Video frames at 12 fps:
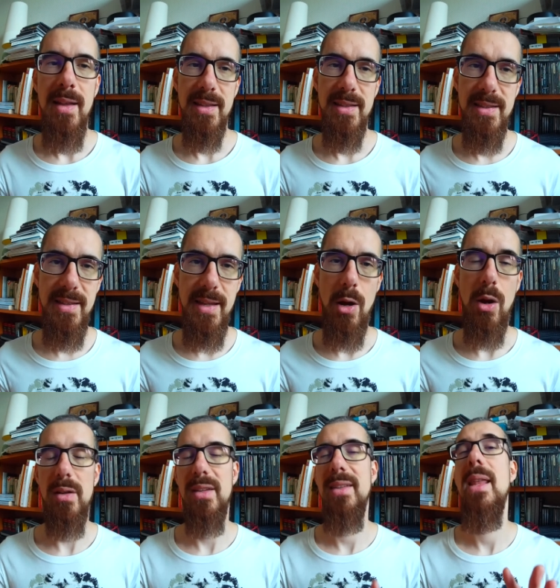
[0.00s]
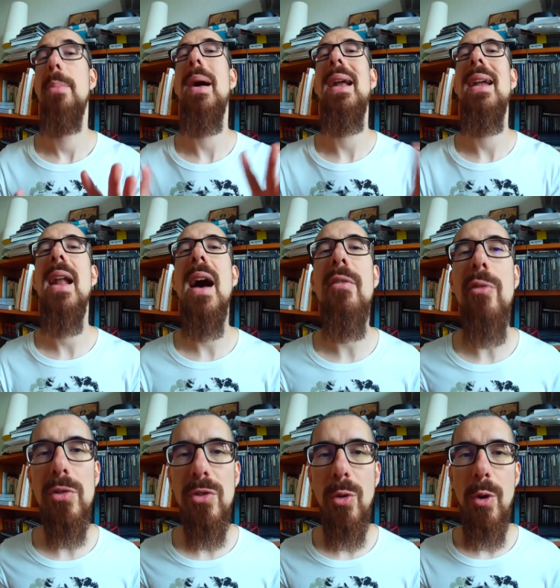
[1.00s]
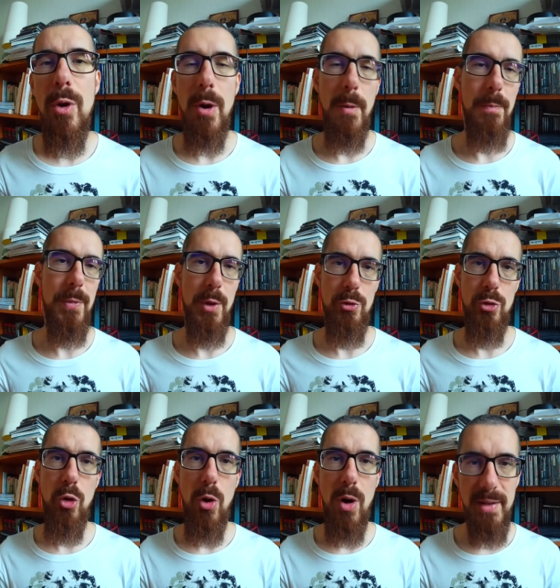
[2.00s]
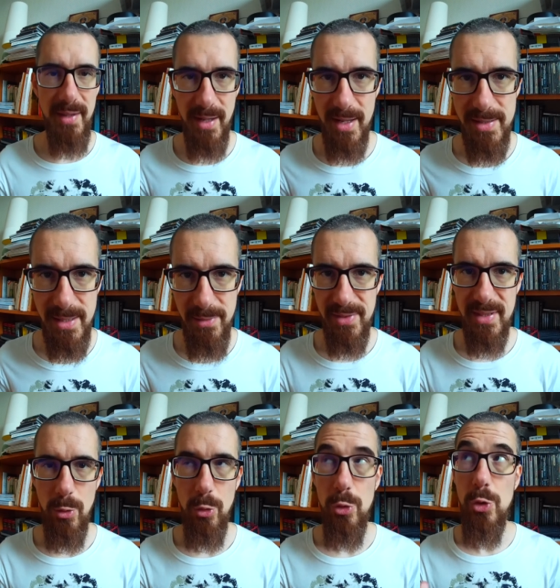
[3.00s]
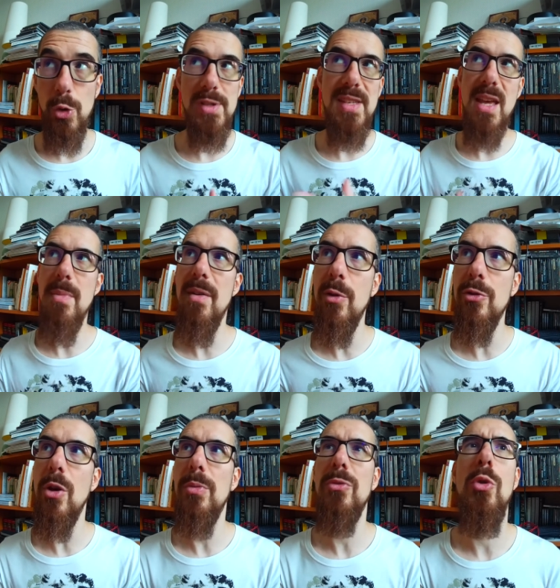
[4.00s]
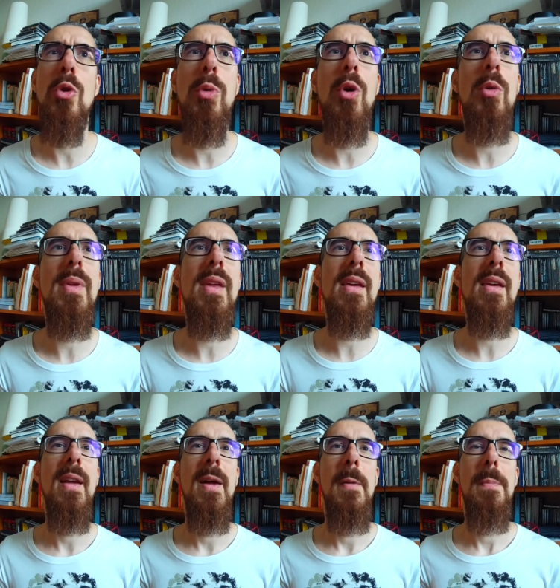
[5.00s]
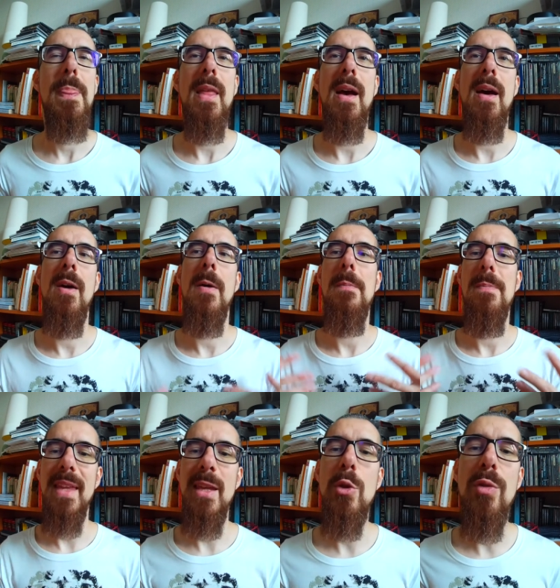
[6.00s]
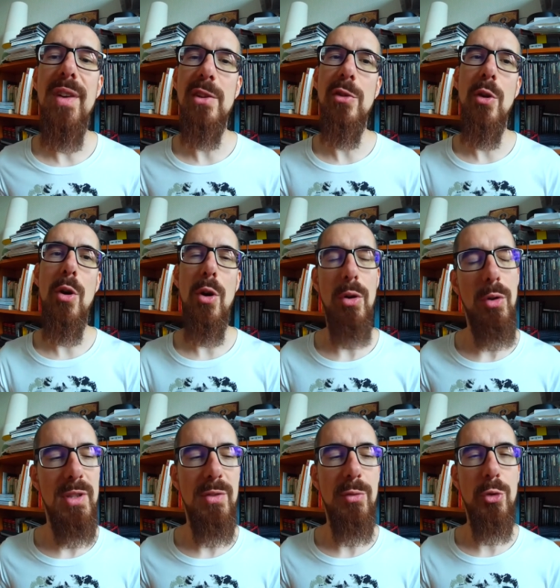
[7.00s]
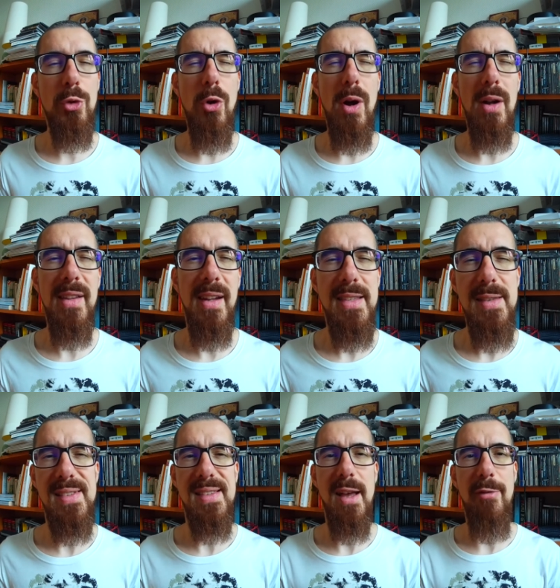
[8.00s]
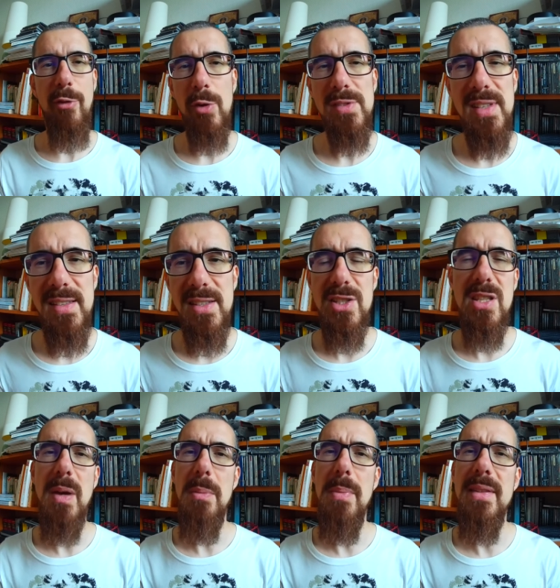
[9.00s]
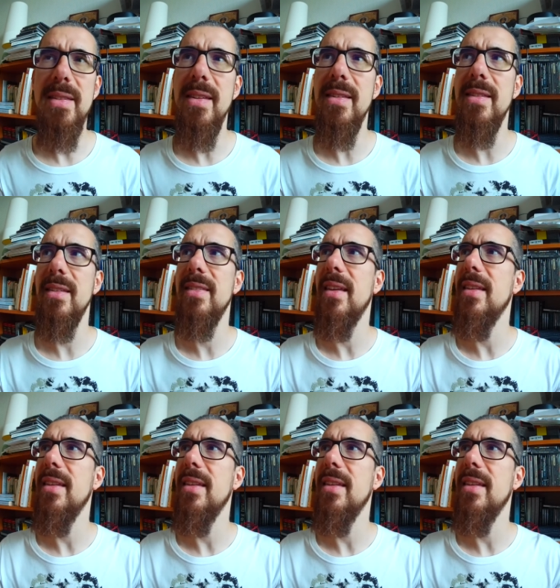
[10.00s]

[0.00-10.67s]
qui, alors, qui n'est pas l'inventeur euh, du courant alternatif, qui est le deuxième inventeur, puisque le premier euh, innovateur au niveau du courant alternatif, c'était un Français, si je dis pas de bêtises, et ça